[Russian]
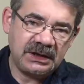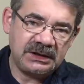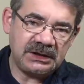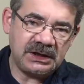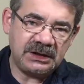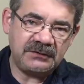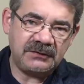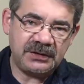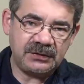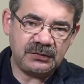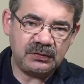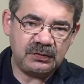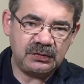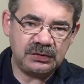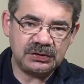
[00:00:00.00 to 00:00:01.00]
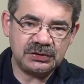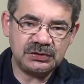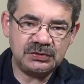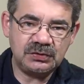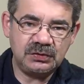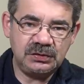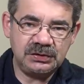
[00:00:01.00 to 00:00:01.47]
Я говорю о
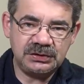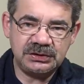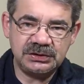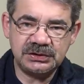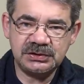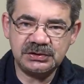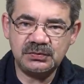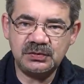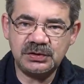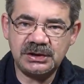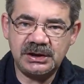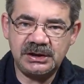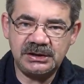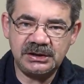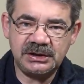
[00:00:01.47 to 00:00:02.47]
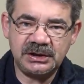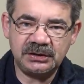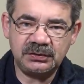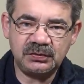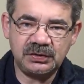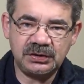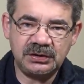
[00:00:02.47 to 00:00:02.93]
золоте Зауралия,
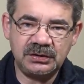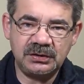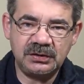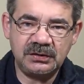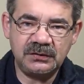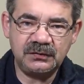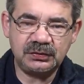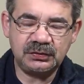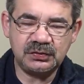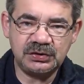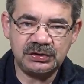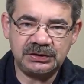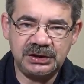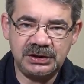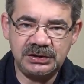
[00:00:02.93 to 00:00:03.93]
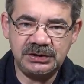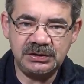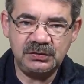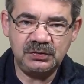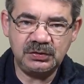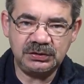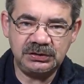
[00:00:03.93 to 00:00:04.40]
которое вот уже третий
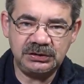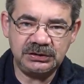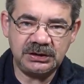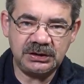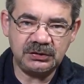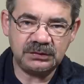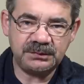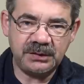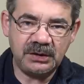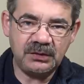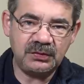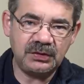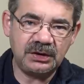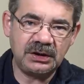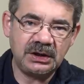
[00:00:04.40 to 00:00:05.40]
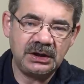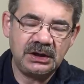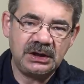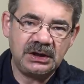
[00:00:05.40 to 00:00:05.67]
год не дает покоя